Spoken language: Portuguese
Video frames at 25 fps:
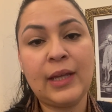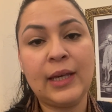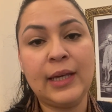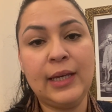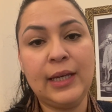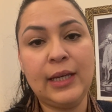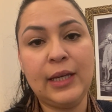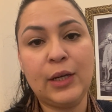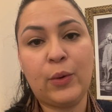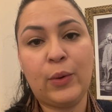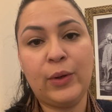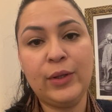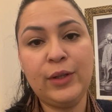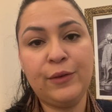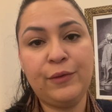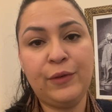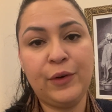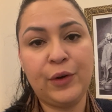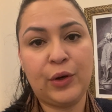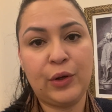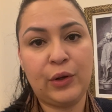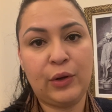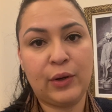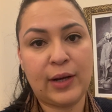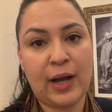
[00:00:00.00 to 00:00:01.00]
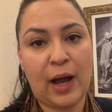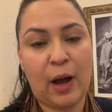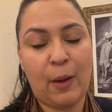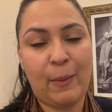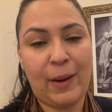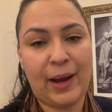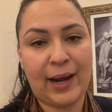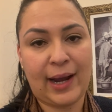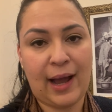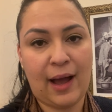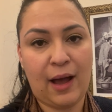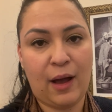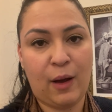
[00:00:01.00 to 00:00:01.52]
E quando eu fui colocar o
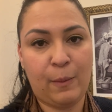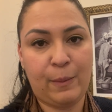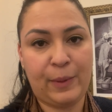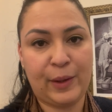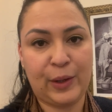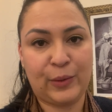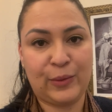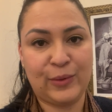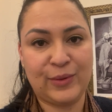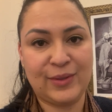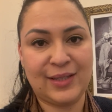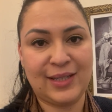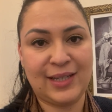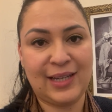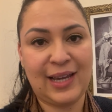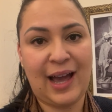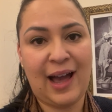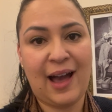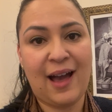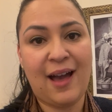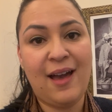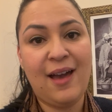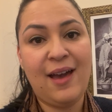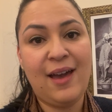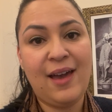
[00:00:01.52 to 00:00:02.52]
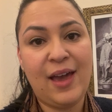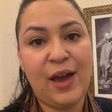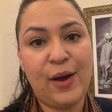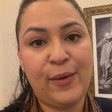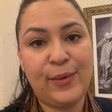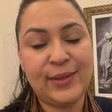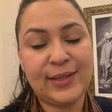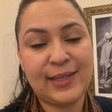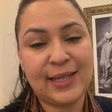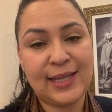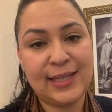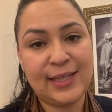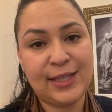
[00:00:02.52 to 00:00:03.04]
macarrão para cozinhar, eu
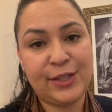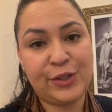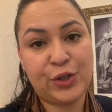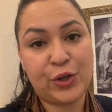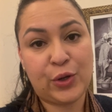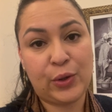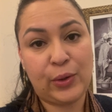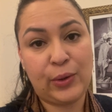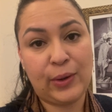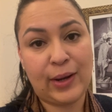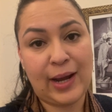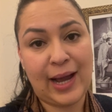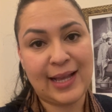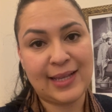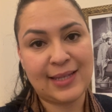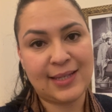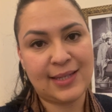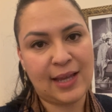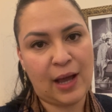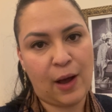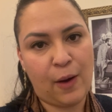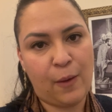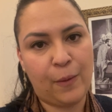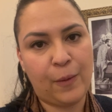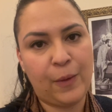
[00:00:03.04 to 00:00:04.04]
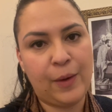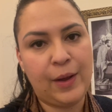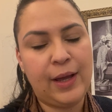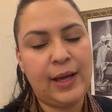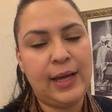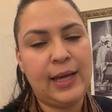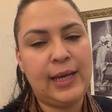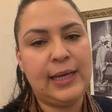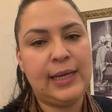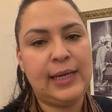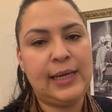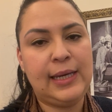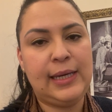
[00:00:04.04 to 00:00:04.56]
esqueci de colocar sal.
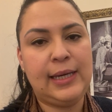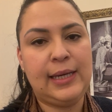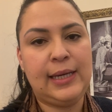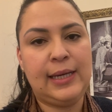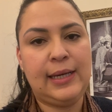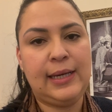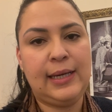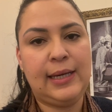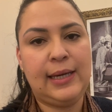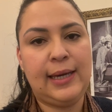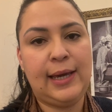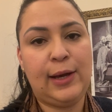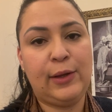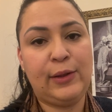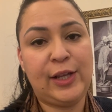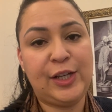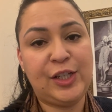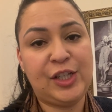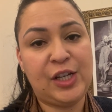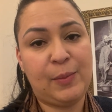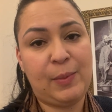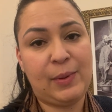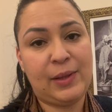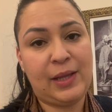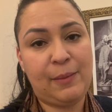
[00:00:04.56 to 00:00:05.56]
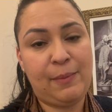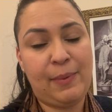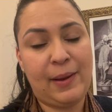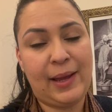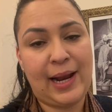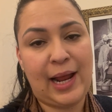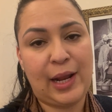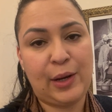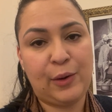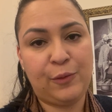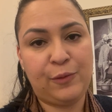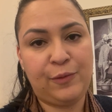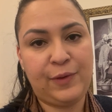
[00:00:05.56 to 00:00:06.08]
E eu deixei para
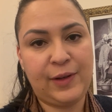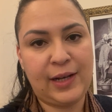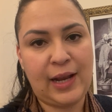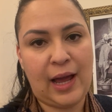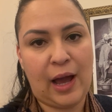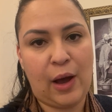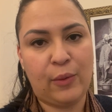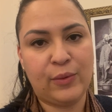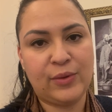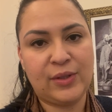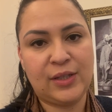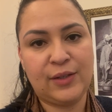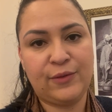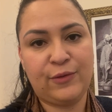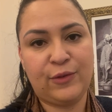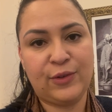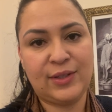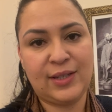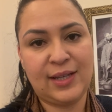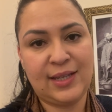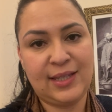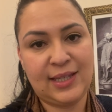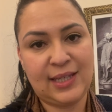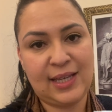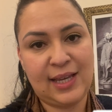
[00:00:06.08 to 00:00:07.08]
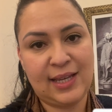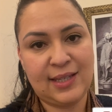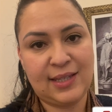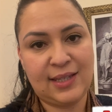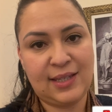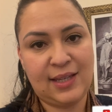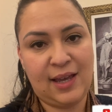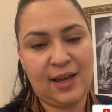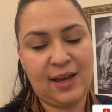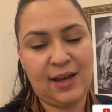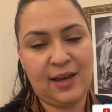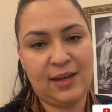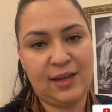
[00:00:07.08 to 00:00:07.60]
temperar no final. Se você
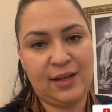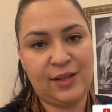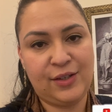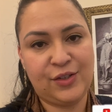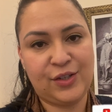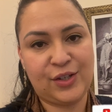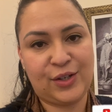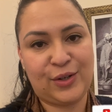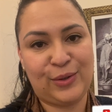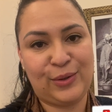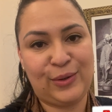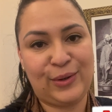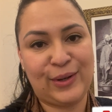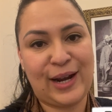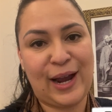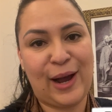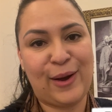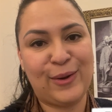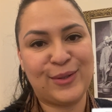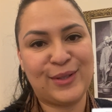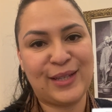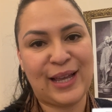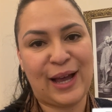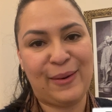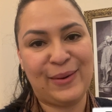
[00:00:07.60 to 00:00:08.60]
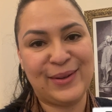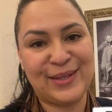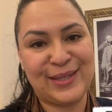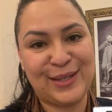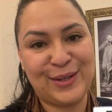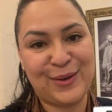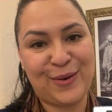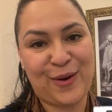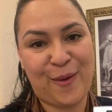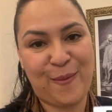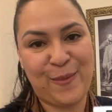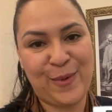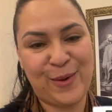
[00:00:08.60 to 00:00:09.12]
esquecer aí de colocar o sal
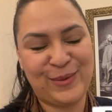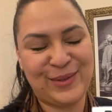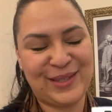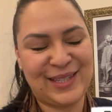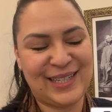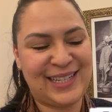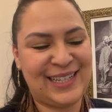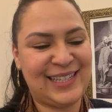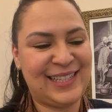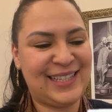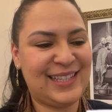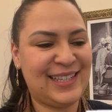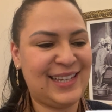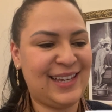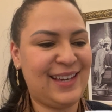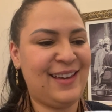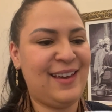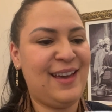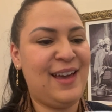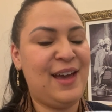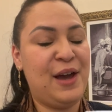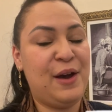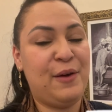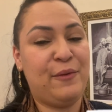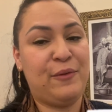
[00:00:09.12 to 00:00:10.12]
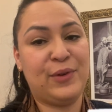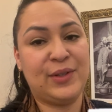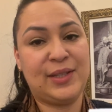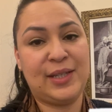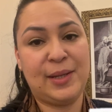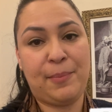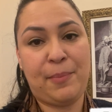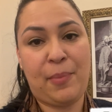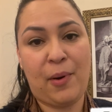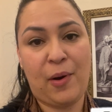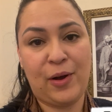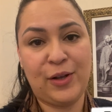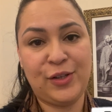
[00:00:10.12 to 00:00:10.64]
assim como eu esqueci,
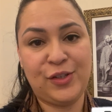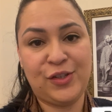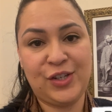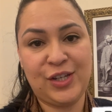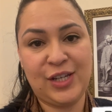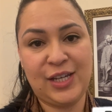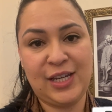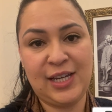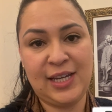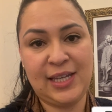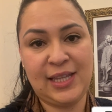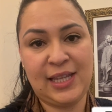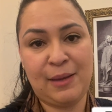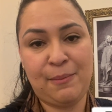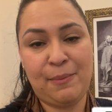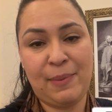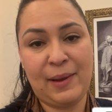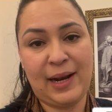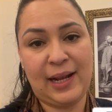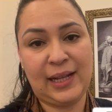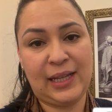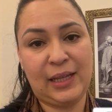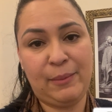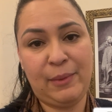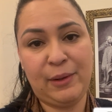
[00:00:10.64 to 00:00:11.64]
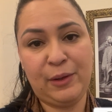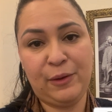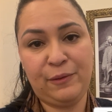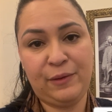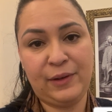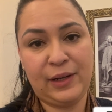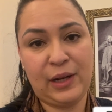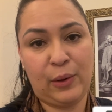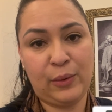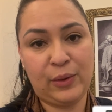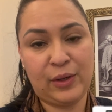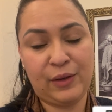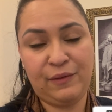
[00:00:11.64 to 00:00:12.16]
você pode temperar também no
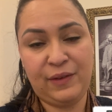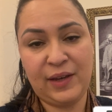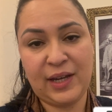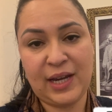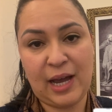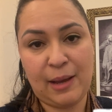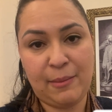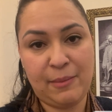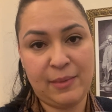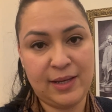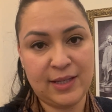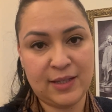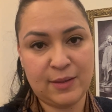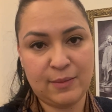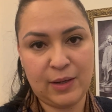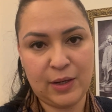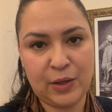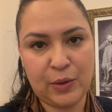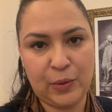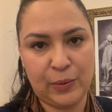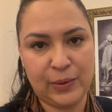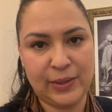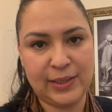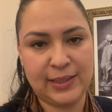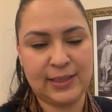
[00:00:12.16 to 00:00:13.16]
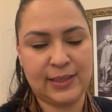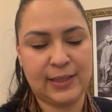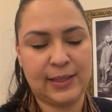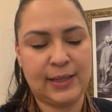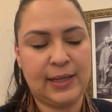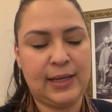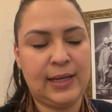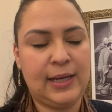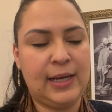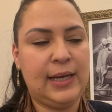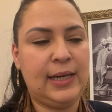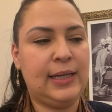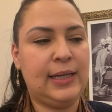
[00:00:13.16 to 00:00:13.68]
final que fica a mesma coisa.
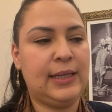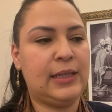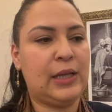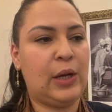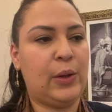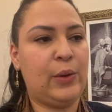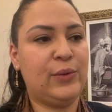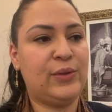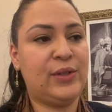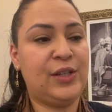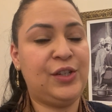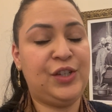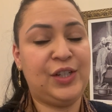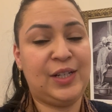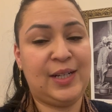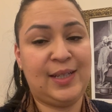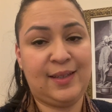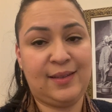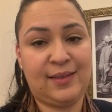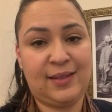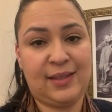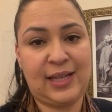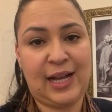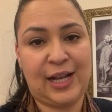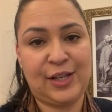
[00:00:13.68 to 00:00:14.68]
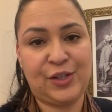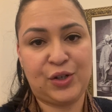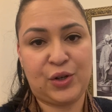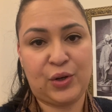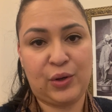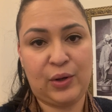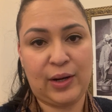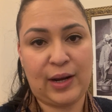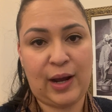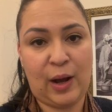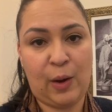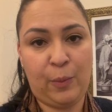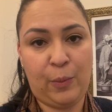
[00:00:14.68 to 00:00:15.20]
Então eu senti necessidade de
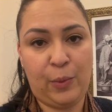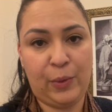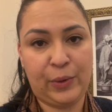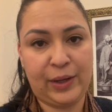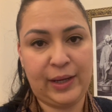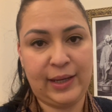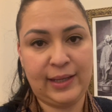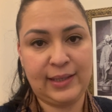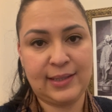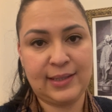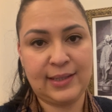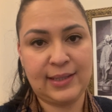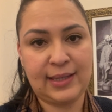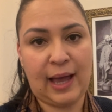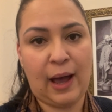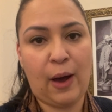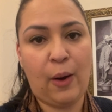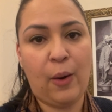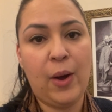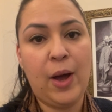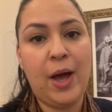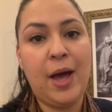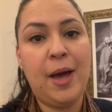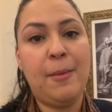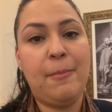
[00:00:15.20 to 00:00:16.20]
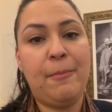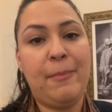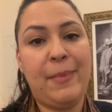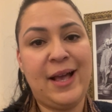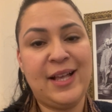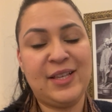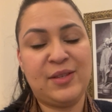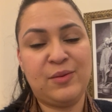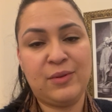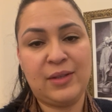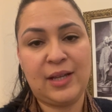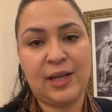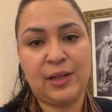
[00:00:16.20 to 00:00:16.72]
colocar um pouquinho de sal,
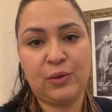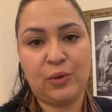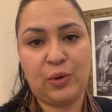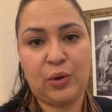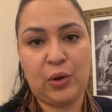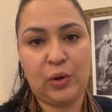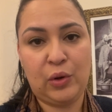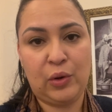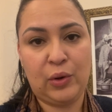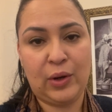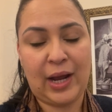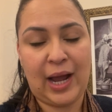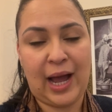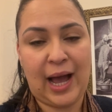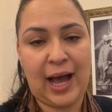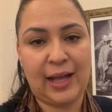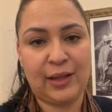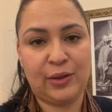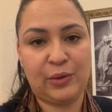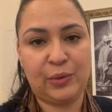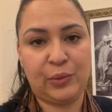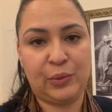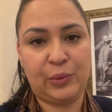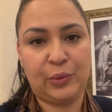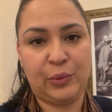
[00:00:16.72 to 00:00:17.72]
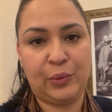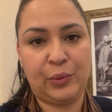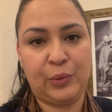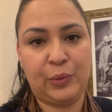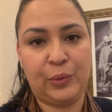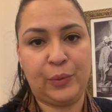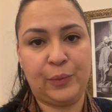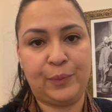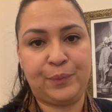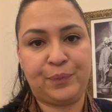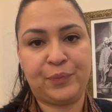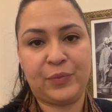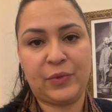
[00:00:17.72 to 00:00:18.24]
mesmo tendo
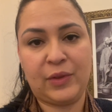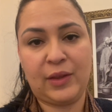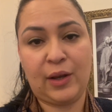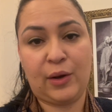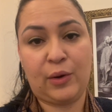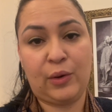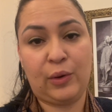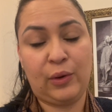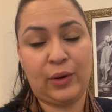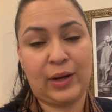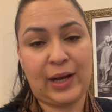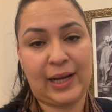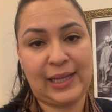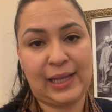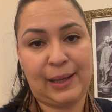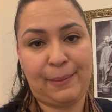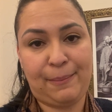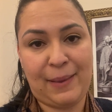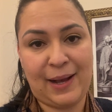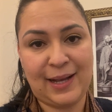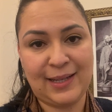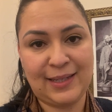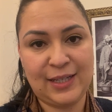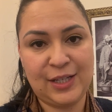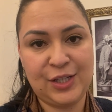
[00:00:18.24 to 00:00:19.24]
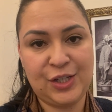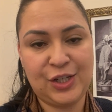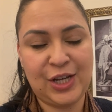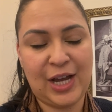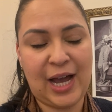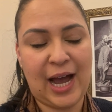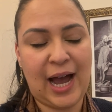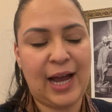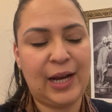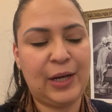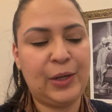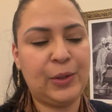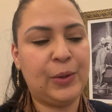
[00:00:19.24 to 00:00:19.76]
colocado, ter colocado a pasta de
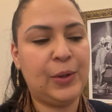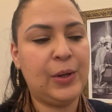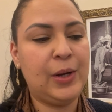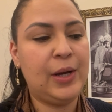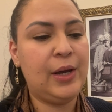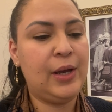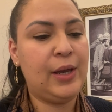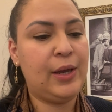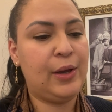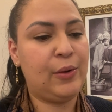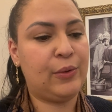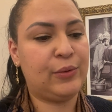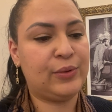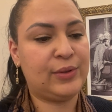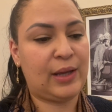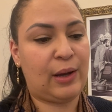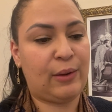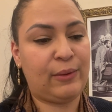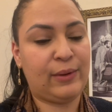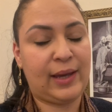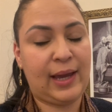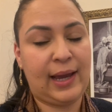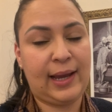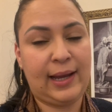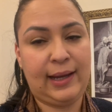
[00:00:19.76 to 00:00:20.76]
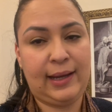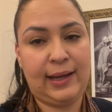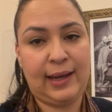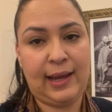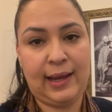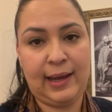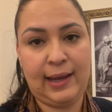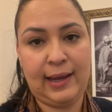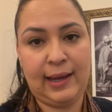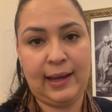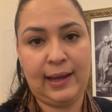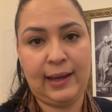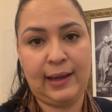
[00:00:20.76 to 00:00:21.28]
alho, eu salguei,
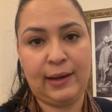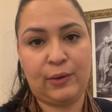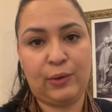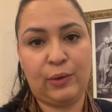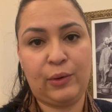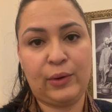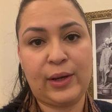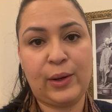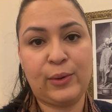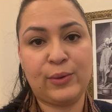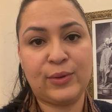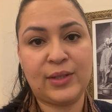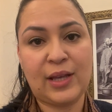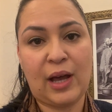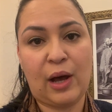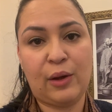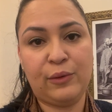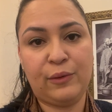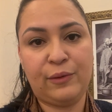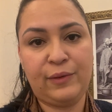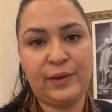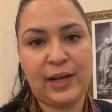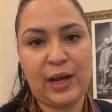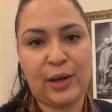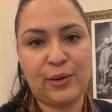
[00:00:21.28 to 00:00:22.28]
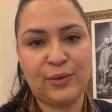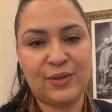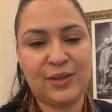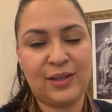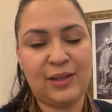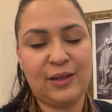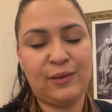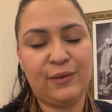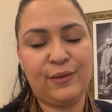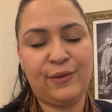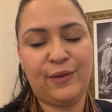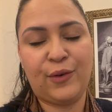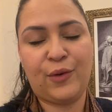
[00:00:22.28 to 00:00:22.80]
eh, coloquei o sal no
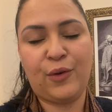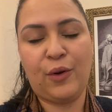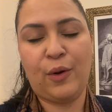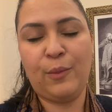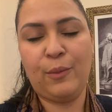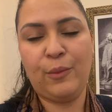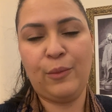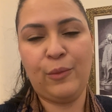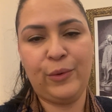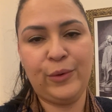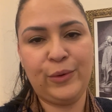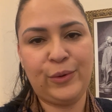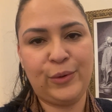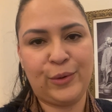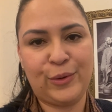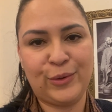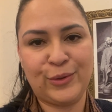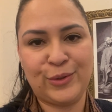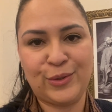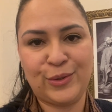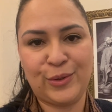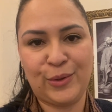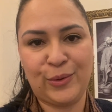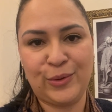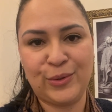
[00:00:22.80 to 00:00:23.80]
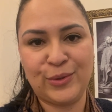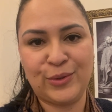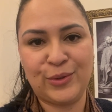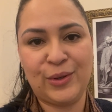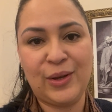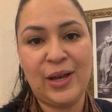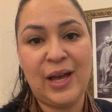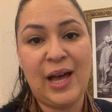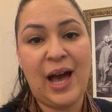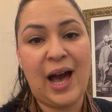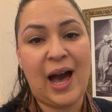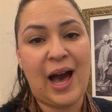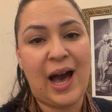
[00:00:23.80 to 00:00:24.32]
finalzinho, ficou muito gostoso,
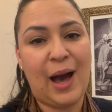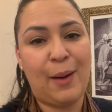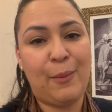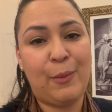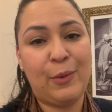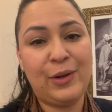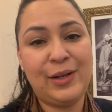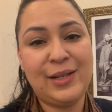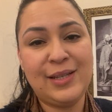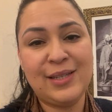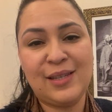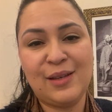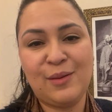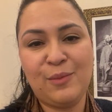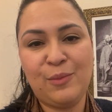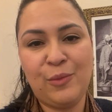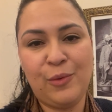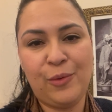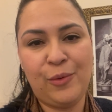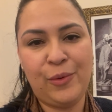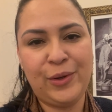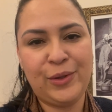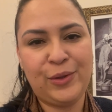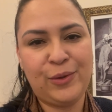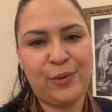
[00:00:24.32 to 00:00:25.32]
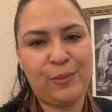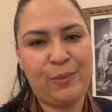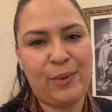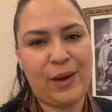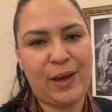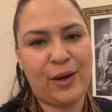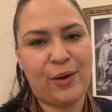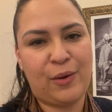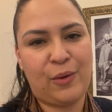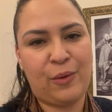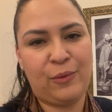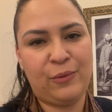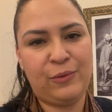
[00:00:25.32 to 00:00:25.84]
harmoniza muito
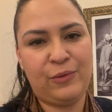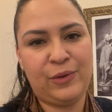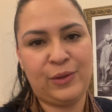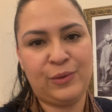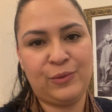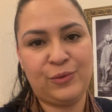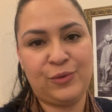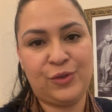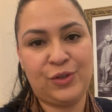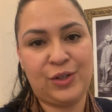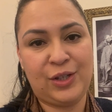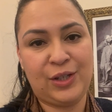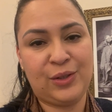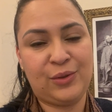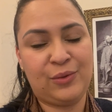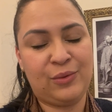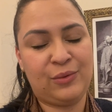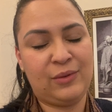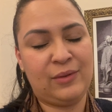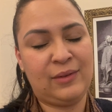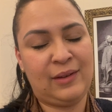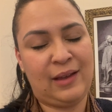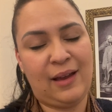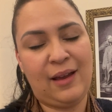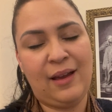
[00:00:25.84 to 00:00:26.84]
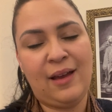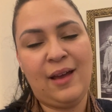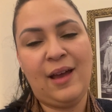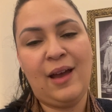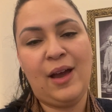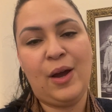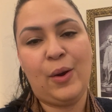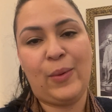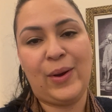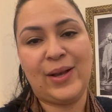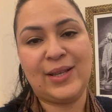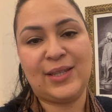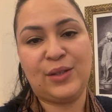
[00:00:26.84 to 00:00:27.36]
bem com o vinho tinto, né?
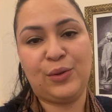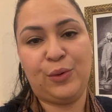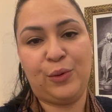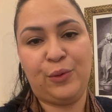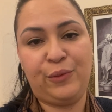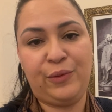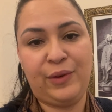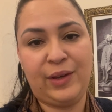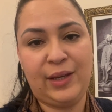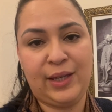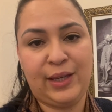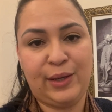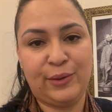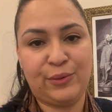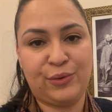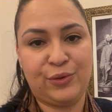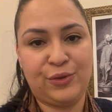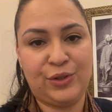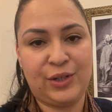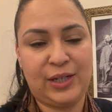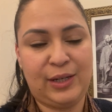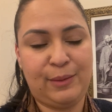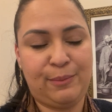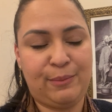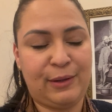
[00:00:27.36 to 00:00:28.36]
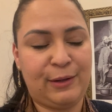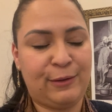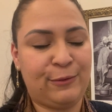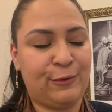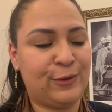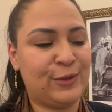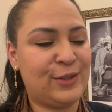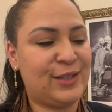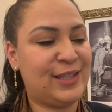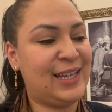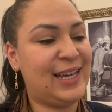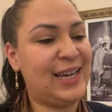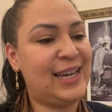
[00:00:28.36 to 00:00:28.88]
Com essa uva aí que eu sugeri para
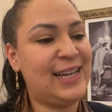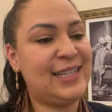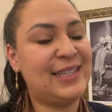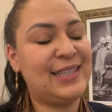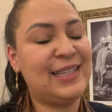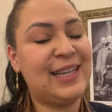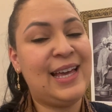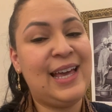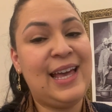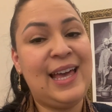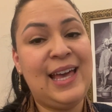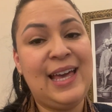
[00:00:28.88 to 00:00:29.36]
vocês.